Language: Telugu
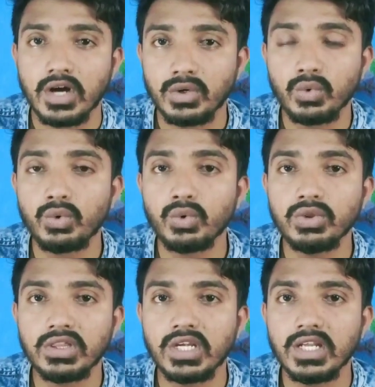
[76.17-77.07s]
టూ టు
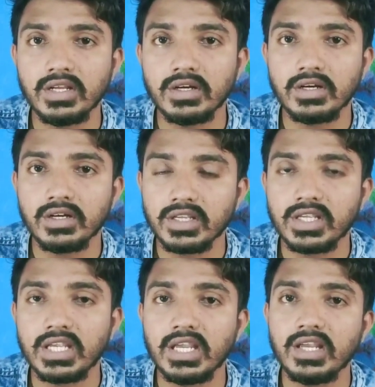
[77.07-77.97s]
త్రీ
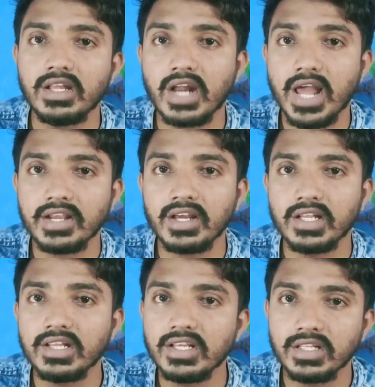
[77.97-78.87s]
కే ర్యాంక్
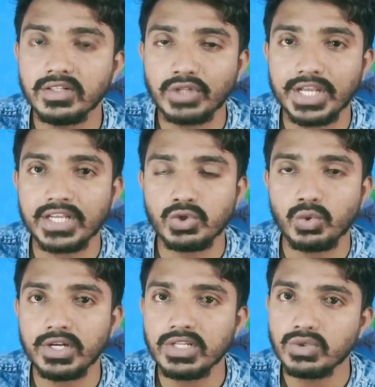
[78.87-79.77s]
అనేది
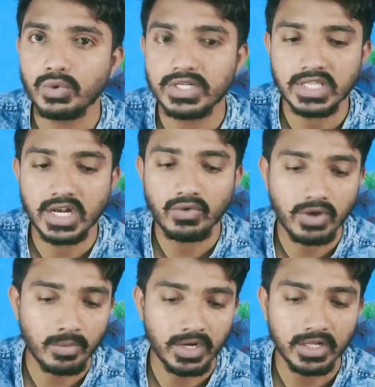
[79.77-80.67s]
తగ్గించుకోండి సో ఇట్స్ ఎనఫ్
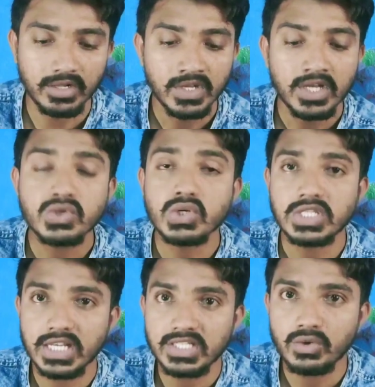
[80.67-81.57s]
అనమాట సో
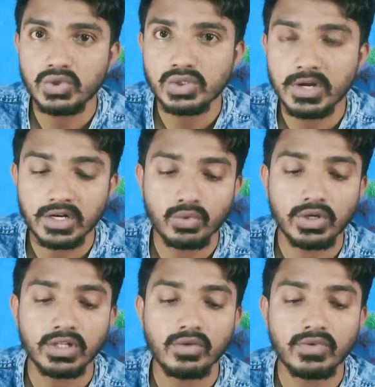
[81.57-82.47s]
సిఎస్సి గురించి
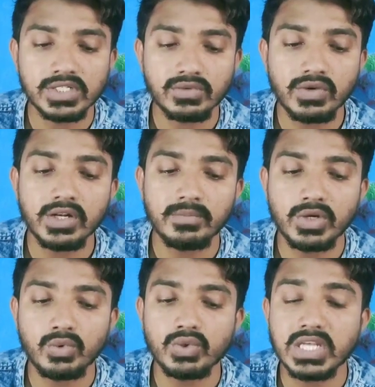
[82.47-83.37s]
మాట్లాడుకున్నట్లు ఫస్ట్ ఆఫ్ ఆల్
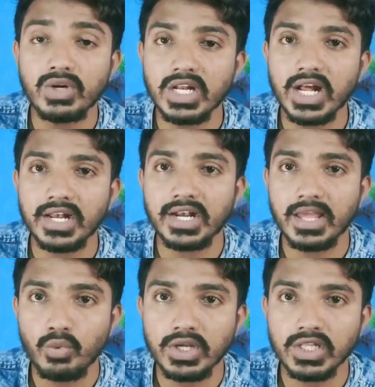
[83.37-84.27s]
మీకు సెవెంటీన్ హండ్రెడ్
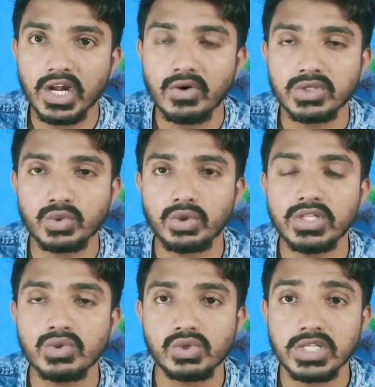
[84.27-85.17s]
ఎబో అయితే రావాల్సి
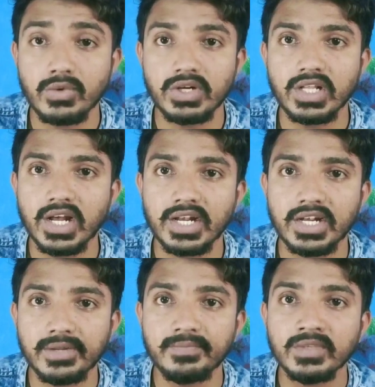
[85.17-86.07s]
ఉంటుంది సో సెవెంటీన్
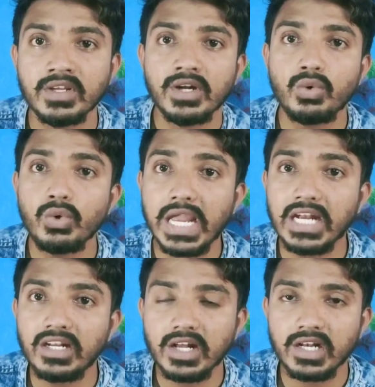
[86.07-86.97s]
హండ్రెడ్ టు
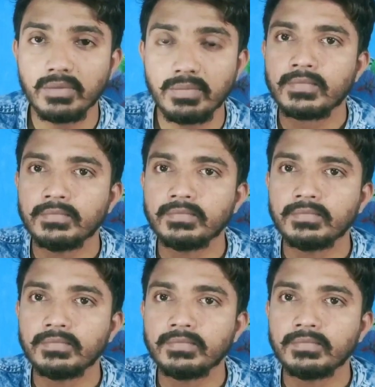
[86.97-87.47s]
ఎయిటీన్ హండ్రెడ్ బి